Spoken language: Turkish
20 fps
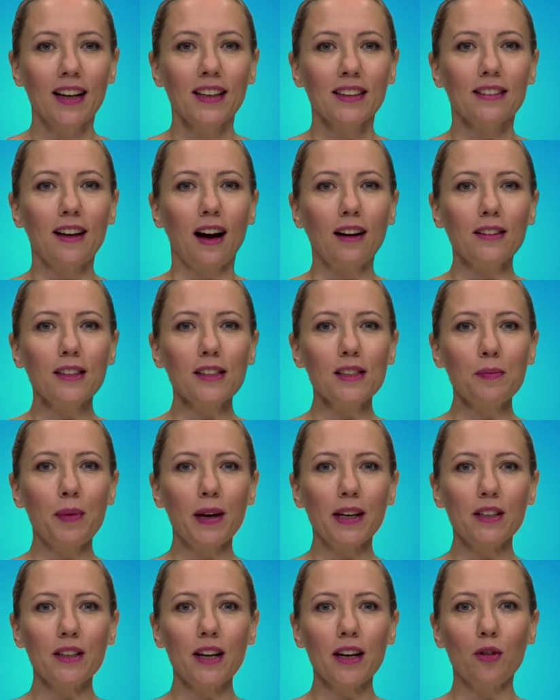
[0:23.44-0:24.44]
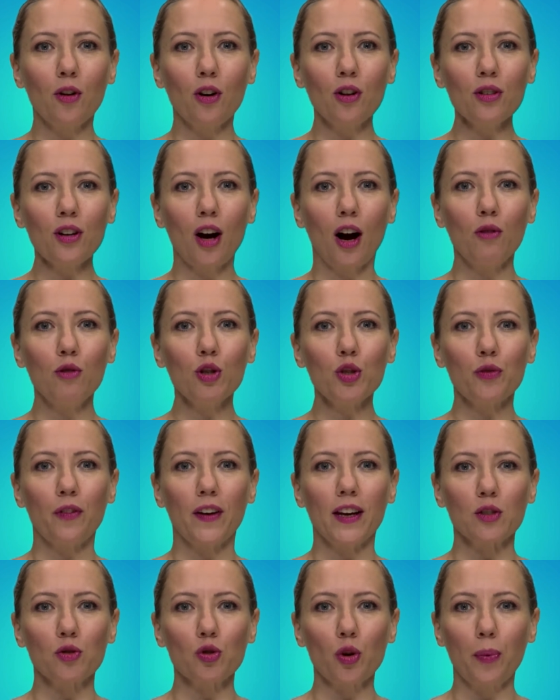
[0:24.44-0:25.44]
Douglas McGregor havuç ve
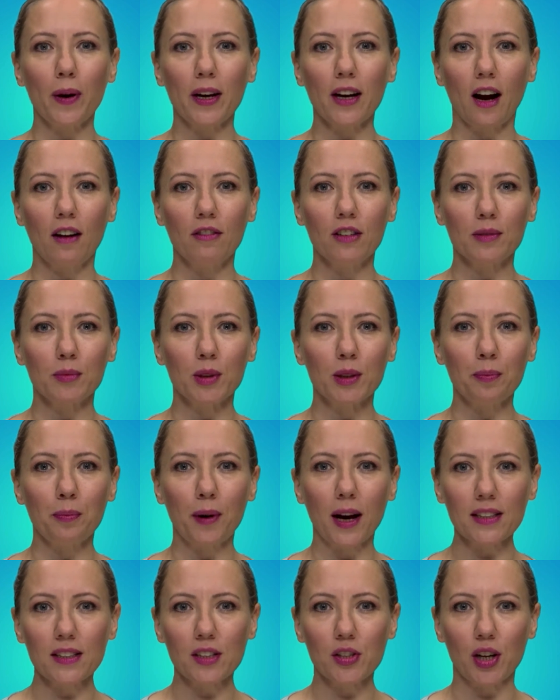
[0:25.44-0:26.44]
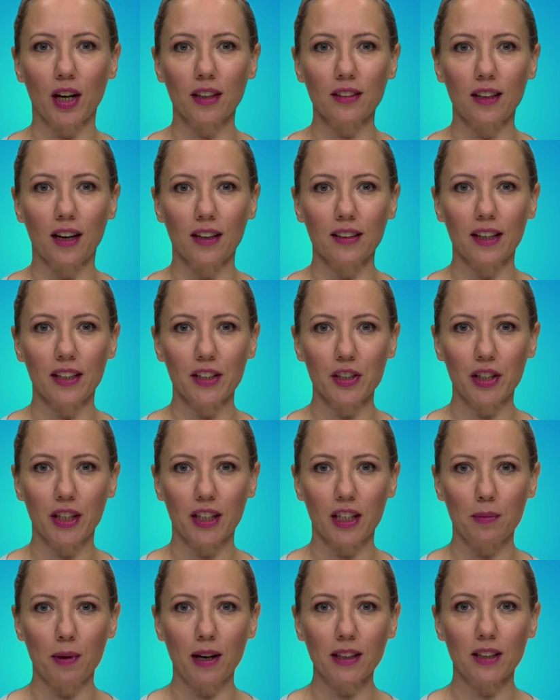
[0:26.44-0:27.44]
sopa kavramının bazı şartlarda işe
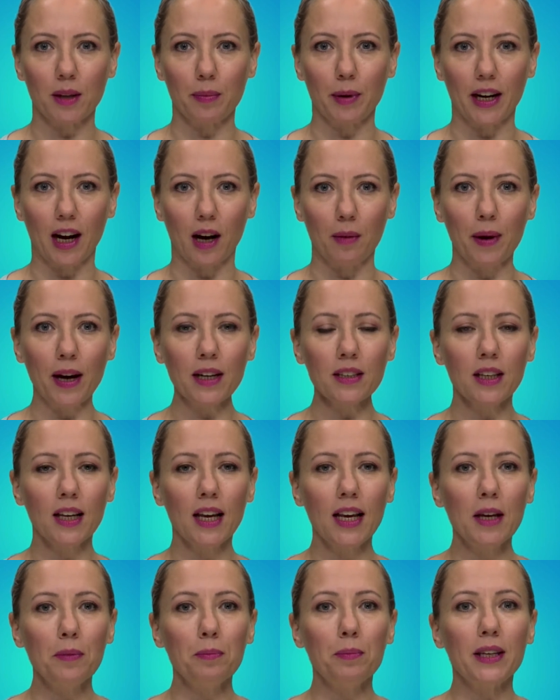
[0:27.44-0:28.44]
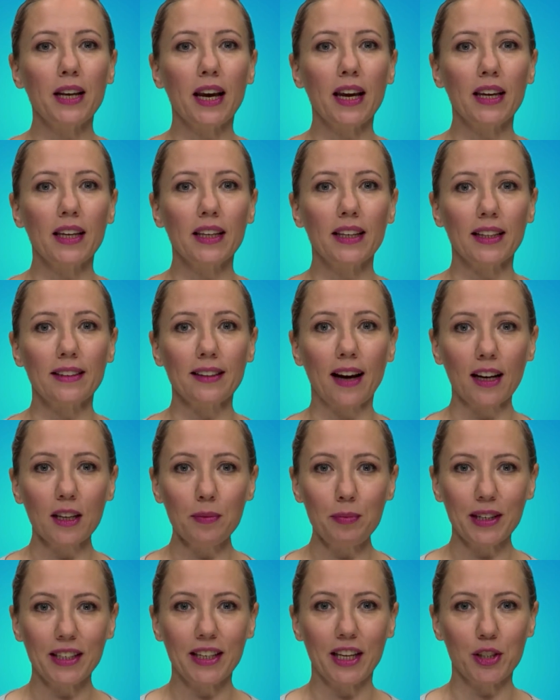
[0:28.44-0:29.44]
yaramakla beraber birey yeterli bir
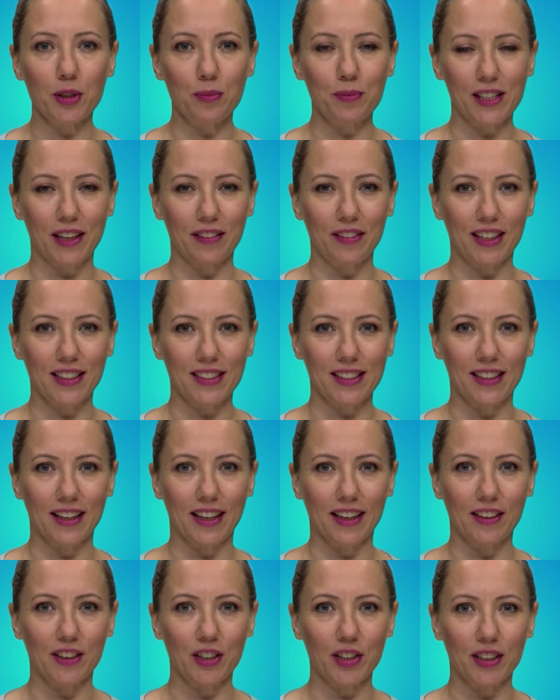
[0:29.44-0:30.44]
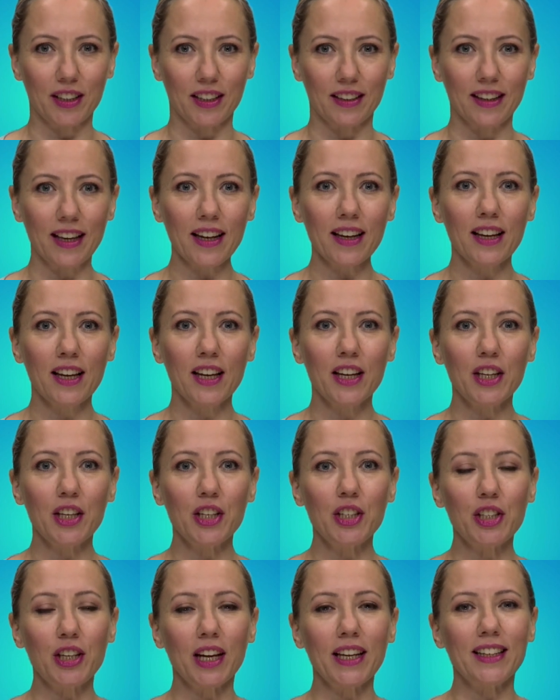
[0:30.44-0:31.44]
geçim seviyesine eriştiğinde
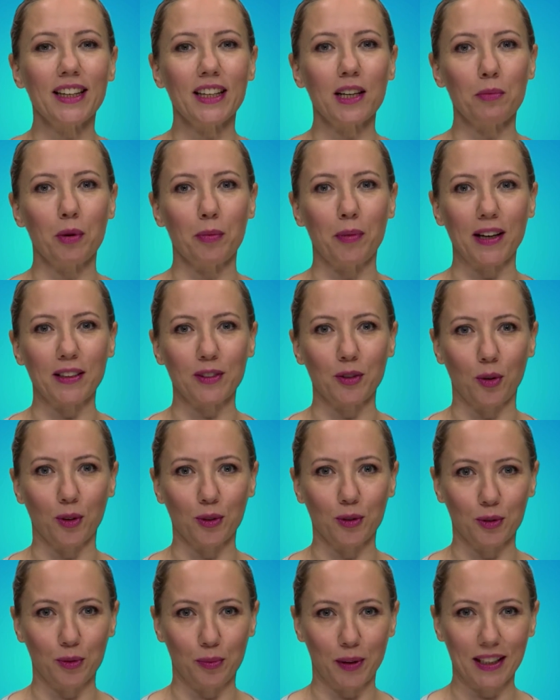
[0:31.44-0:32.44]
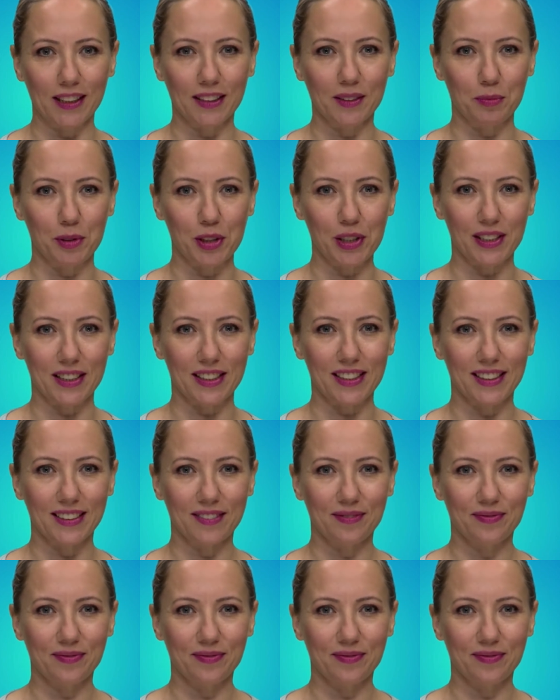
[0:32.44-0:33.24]
işe yaramamakta olduğunu belirtmiştir.